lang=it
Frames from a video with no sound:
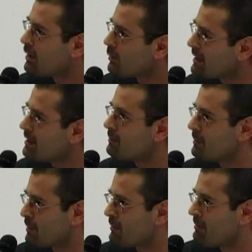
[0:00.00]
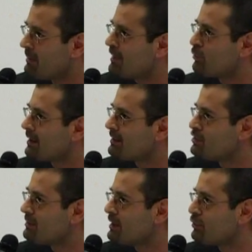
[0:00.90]
Quindi probabilmente un
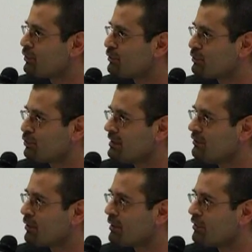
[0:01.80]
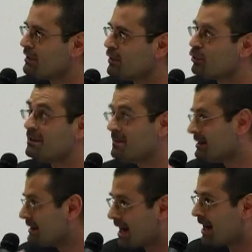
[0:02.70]
atteggiamento costruttivo è quello di non
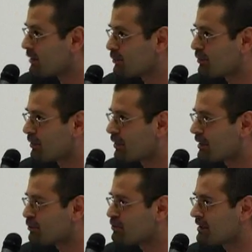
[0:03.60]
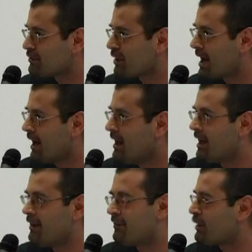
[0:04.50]
dimenticare tutto quello che è successo là
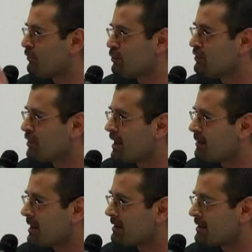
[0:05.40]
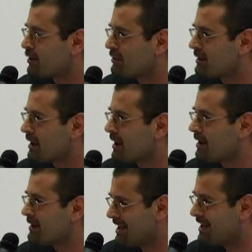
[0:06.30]
e farlo funzionare per altre
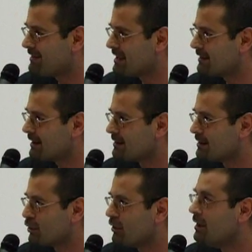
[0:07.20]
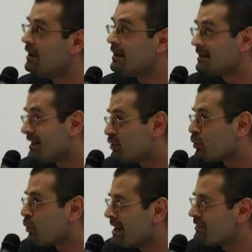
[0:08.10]
cose della vita. No?
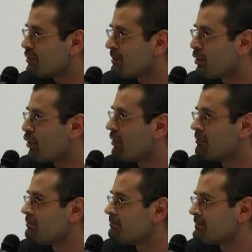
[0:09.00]
Detto questo però